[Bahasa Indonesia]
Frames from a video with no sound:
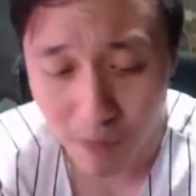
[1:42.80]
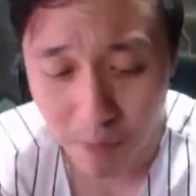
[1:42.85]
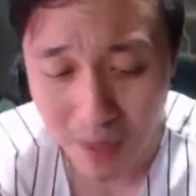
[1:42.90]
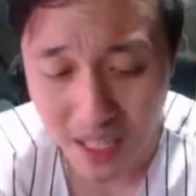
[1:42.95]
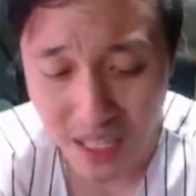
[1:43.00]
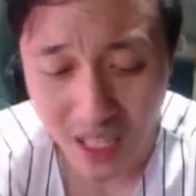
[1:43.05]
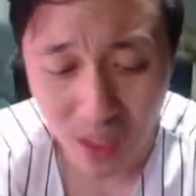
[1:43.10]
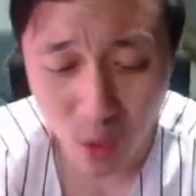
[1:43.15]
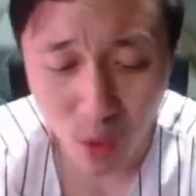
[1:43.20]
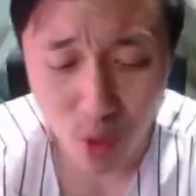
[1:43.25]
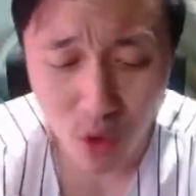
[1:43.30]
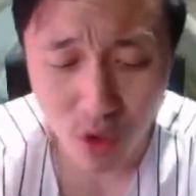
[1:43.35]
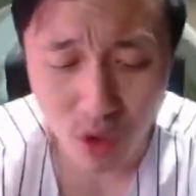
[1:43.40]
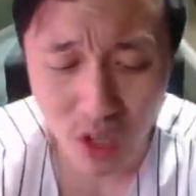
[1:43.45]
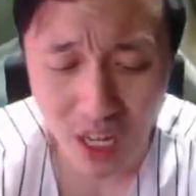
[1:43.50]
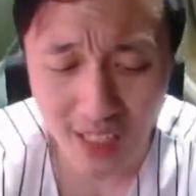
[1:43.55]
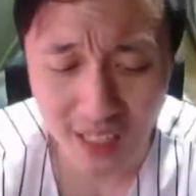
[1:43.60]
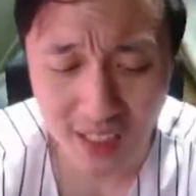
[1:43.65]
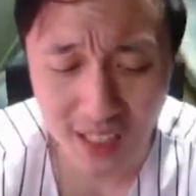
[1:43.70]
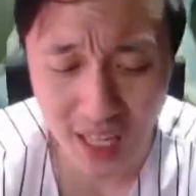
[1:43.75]
pada
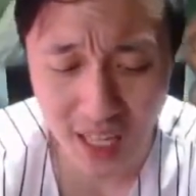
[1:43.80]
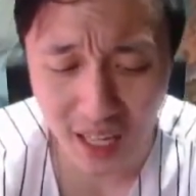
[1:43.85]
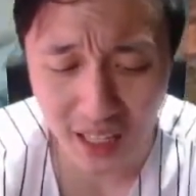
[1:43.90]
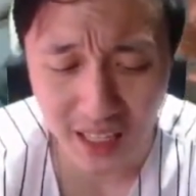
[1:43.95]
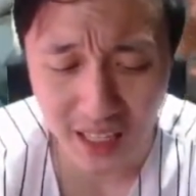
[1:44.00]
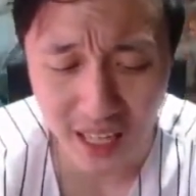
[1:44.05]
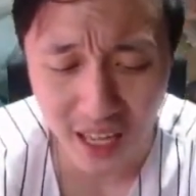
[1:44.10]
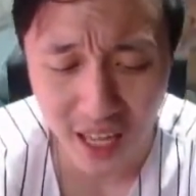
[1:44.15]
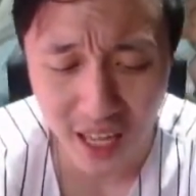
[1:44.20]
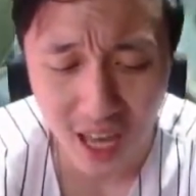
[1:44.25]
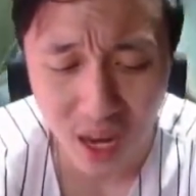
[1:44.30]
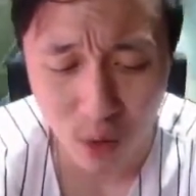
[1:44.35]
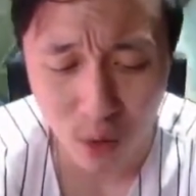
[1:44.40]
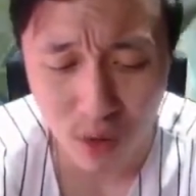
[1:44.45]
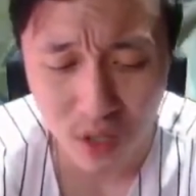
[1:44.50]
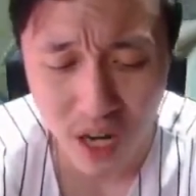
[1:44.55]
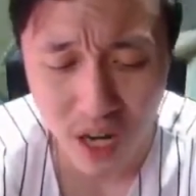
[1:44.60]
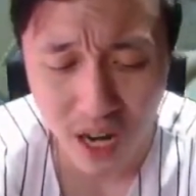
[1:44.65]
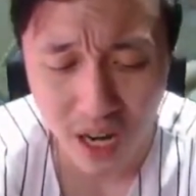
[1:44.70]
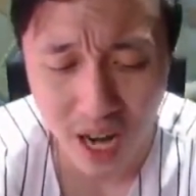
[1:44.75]
rukat kayaknya ya,
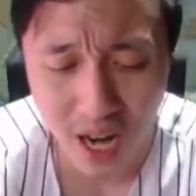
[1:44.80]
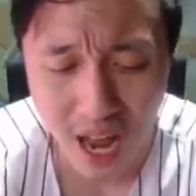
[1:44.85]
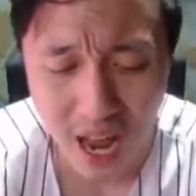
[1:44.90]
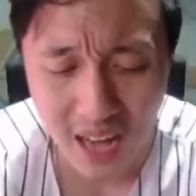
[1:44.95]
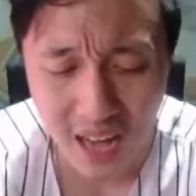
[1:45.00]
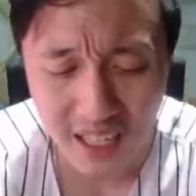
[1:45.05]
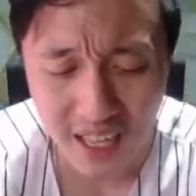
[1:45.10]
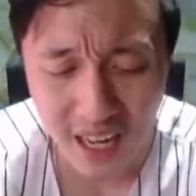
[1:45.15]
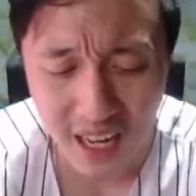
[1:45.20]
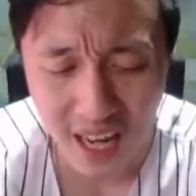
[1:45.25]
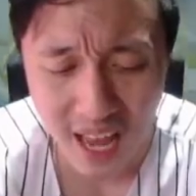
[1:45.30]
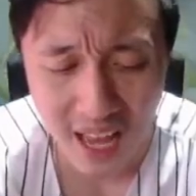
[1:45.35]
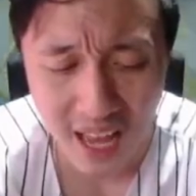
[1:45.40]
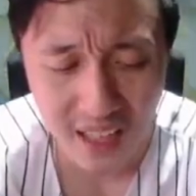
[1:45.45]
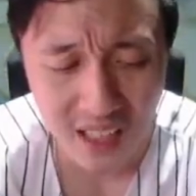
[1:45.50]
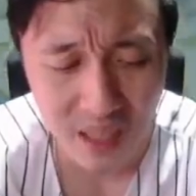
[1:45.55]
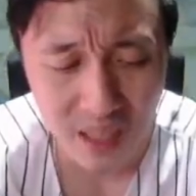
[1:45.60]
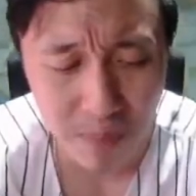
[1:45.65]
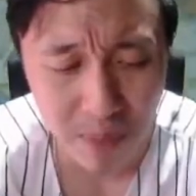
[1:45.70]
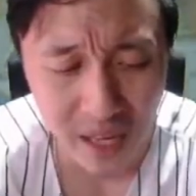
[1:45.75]
udah gak ada
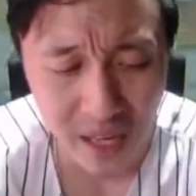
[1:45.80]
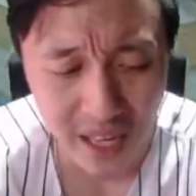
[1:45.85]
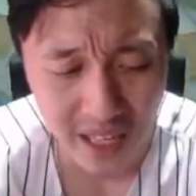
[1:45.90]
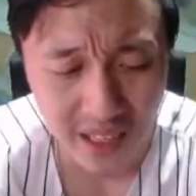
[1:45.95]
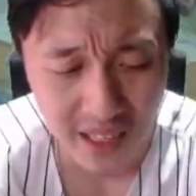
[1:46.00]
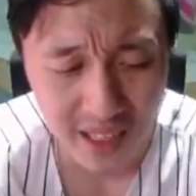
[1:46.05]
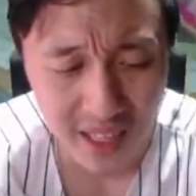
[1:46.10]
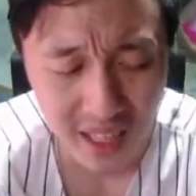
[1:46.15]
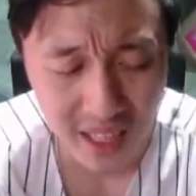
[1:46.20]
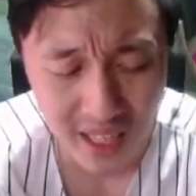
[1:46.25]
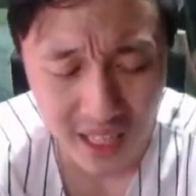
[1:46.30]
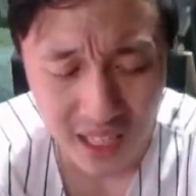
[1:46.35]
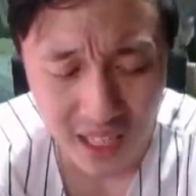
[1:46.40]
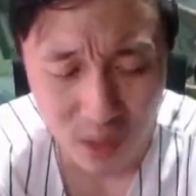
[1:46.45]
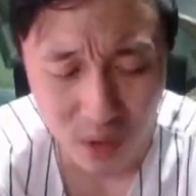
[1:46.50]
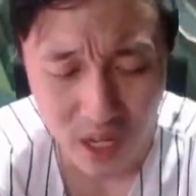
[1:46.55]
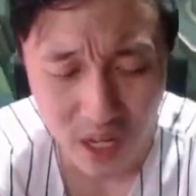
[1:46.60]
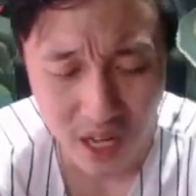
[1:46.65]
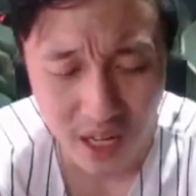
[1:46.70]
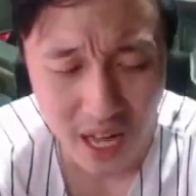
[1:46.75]
lagi BD,
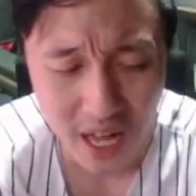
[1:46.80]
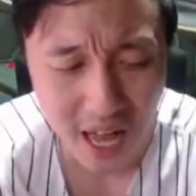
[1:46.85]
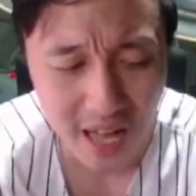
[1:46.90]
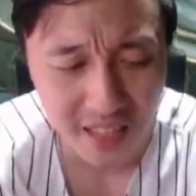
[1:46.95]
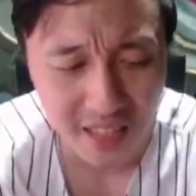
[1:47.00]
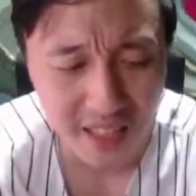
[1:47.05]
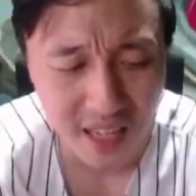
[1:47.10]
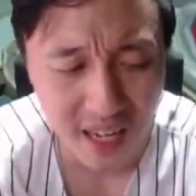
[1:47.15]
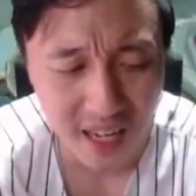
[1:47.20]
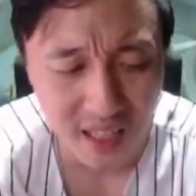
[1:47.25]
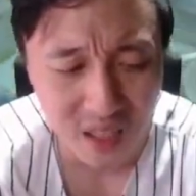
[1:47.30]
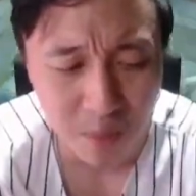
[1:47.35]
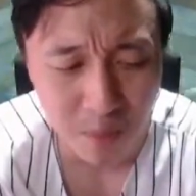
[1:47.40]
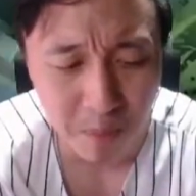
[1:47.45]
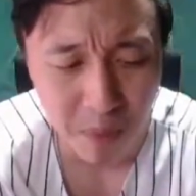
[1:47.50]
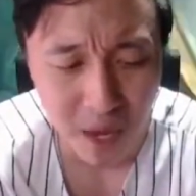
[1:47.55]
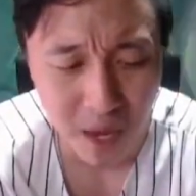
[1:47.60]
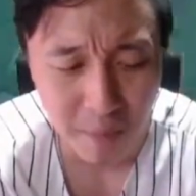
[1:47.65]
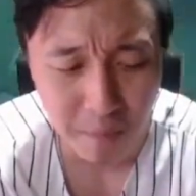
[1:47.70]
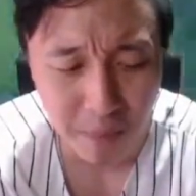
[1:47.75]
udah gak ada lagi
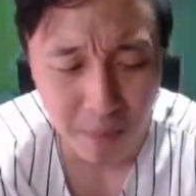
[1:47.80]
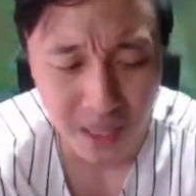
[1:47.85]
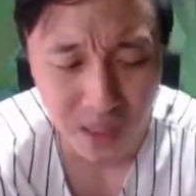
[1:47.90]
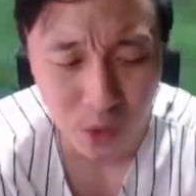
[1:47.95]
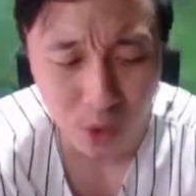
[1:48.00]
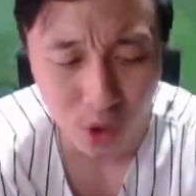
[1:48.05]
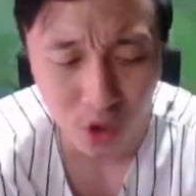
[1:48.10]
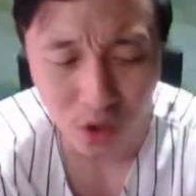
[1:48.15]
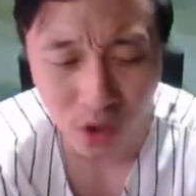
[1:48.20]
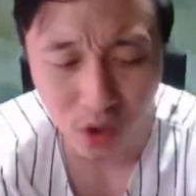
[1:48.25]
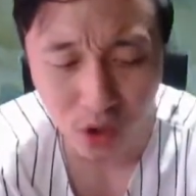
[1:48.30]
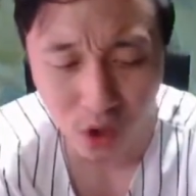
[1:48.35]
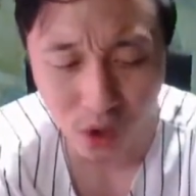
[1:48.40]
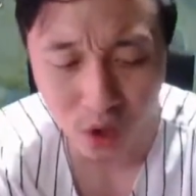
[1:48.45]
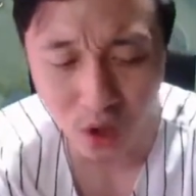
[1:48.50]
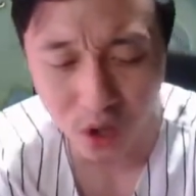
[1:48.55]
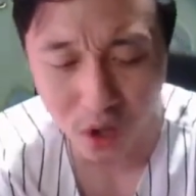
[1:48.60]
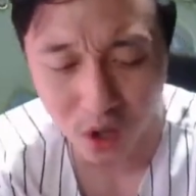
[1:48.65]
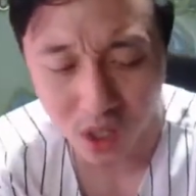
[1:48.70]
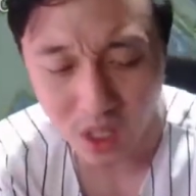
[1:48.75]
PP
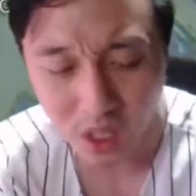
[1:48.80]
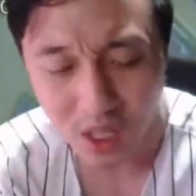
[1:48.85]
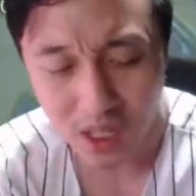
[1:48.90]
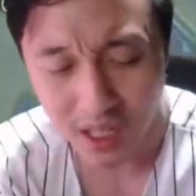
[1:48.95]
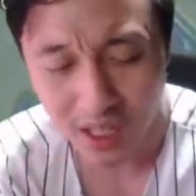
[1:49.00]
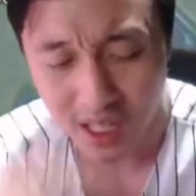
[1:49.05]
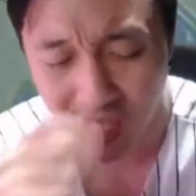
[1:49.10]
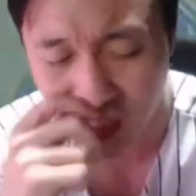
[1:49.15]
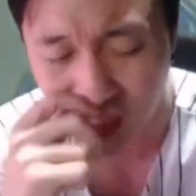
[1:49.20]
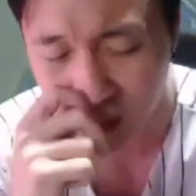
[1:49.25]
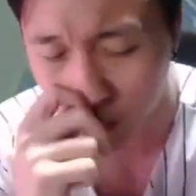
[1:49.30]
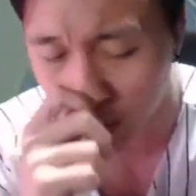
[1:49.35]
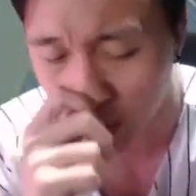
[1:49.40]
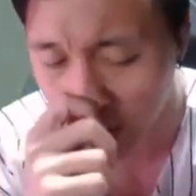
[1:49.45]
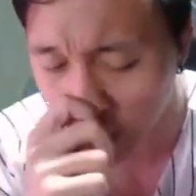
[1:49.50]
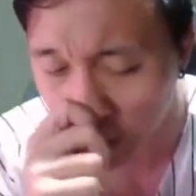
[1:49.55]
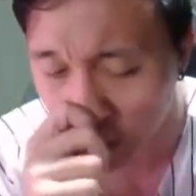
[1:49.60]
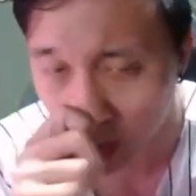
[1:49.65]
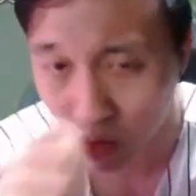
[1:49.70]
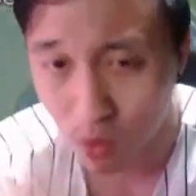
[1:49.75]
Toto. Kayaknya
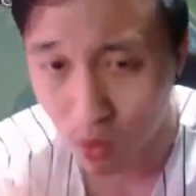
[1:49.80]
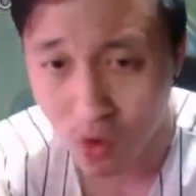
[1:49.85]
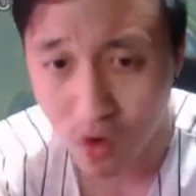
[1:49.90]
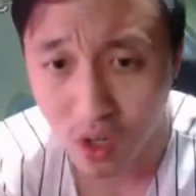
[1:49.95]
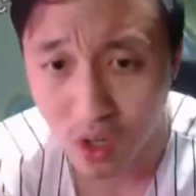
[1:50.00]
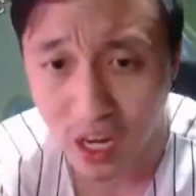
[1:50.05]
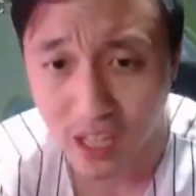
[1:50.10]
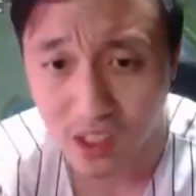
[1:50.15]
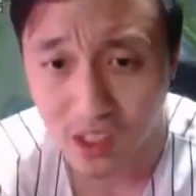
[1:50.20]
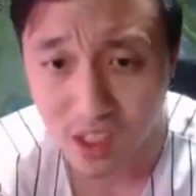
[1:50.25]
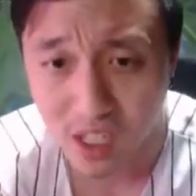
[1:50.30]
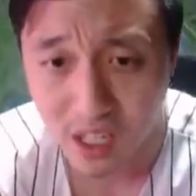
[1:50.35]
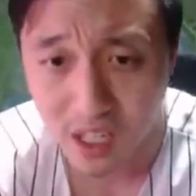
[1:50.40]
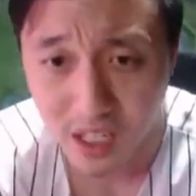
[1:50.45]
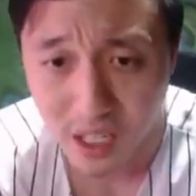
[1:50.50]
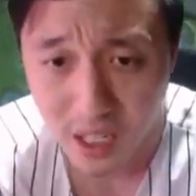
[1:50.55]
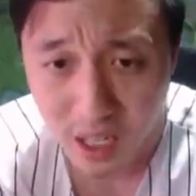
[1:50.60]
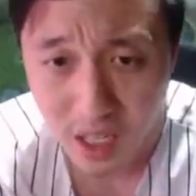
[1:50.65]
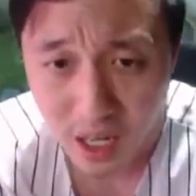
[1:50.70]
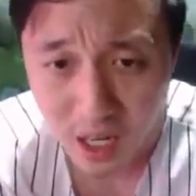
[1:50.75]
semuanya udah rukat sih
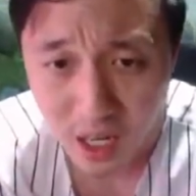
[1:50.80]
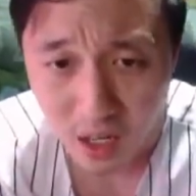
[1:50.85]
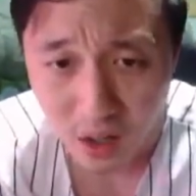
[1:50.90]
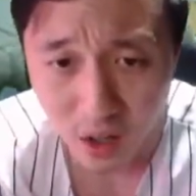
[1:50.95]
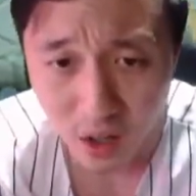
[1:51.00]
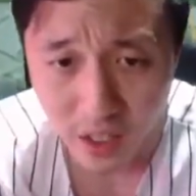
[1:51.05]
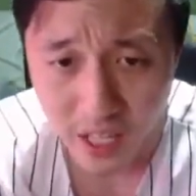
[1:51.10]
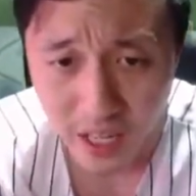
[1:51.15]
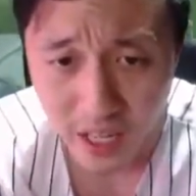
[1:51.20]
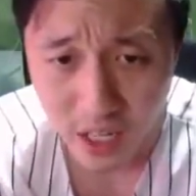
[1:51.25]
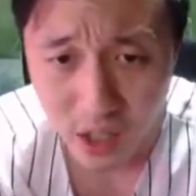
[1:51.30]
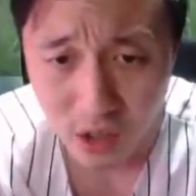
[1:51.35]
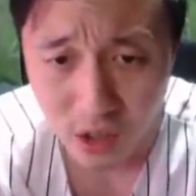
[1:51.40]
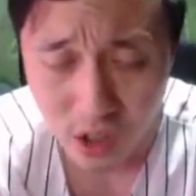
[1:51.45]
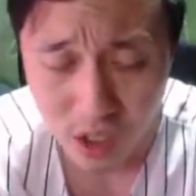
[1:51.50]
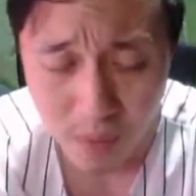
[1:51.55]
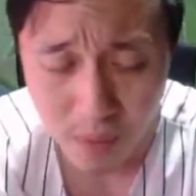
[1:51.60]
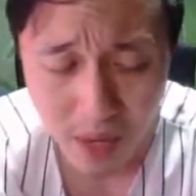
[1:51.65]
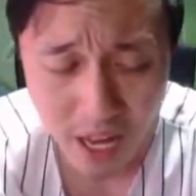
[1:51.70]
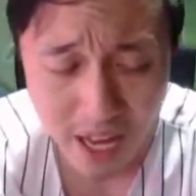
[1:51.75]
anjing. Cornelius
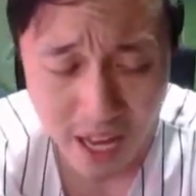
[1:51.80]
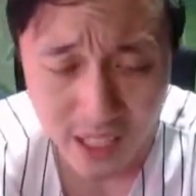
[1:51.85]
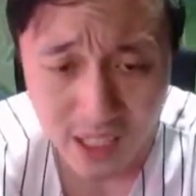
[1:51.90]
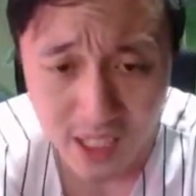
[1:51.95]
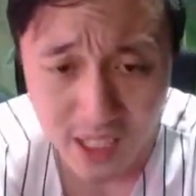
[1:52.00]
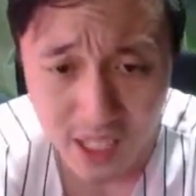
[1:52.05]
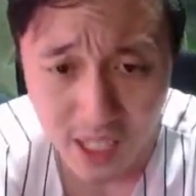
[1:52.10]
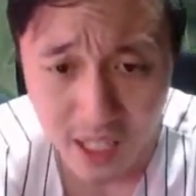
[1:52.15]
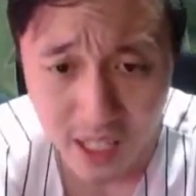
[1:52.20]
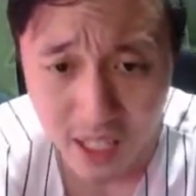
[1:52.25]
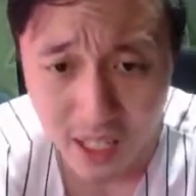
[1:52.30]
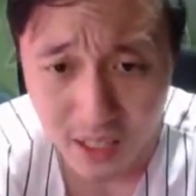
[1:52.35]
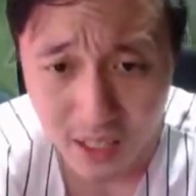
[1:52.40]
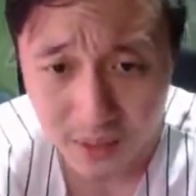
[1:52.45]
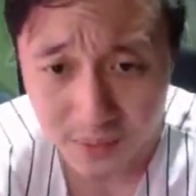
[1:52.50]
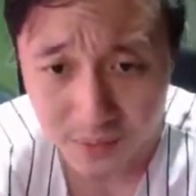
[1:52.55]
terima kasih. Dari